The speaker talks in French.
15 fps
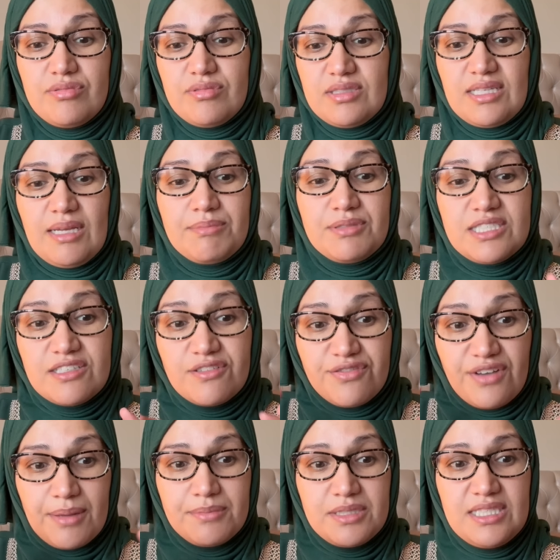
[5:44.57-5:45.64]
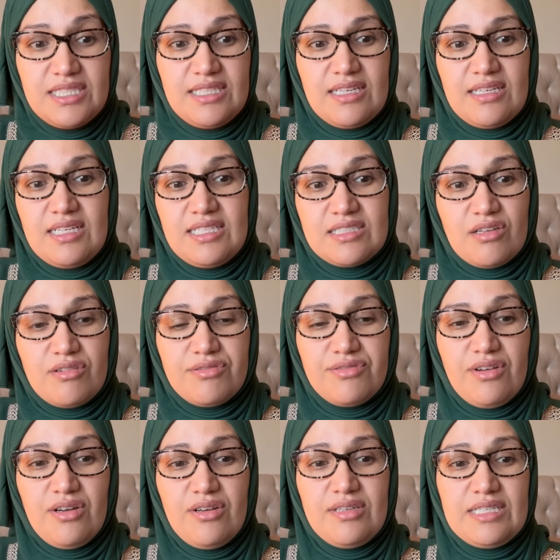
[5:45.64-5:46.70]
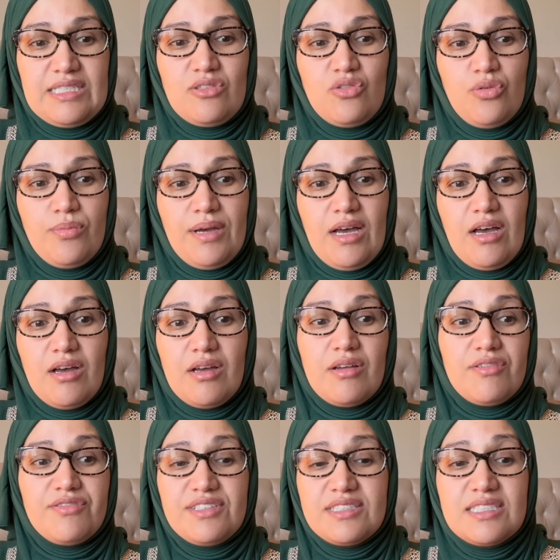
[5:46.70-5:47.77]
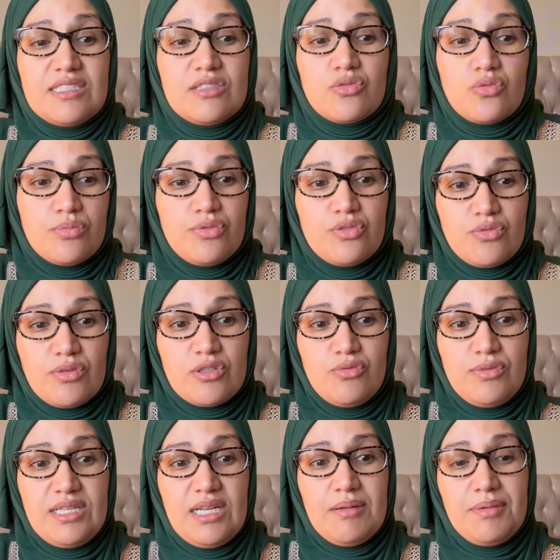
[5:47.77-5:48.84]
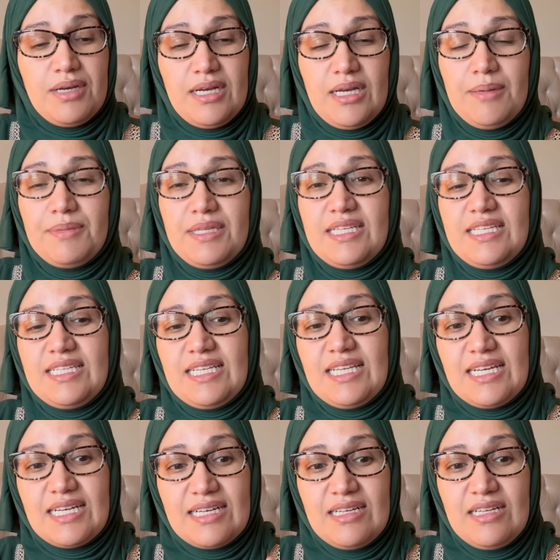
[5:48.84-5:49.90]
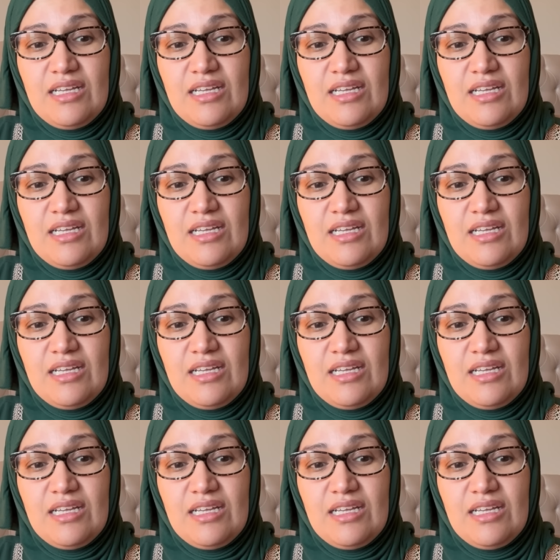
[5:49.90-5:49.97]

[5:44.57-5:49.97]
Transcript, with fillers: sa petite famille et les enfants et que ben en fait ils ont besoin de lui là-bas mais il a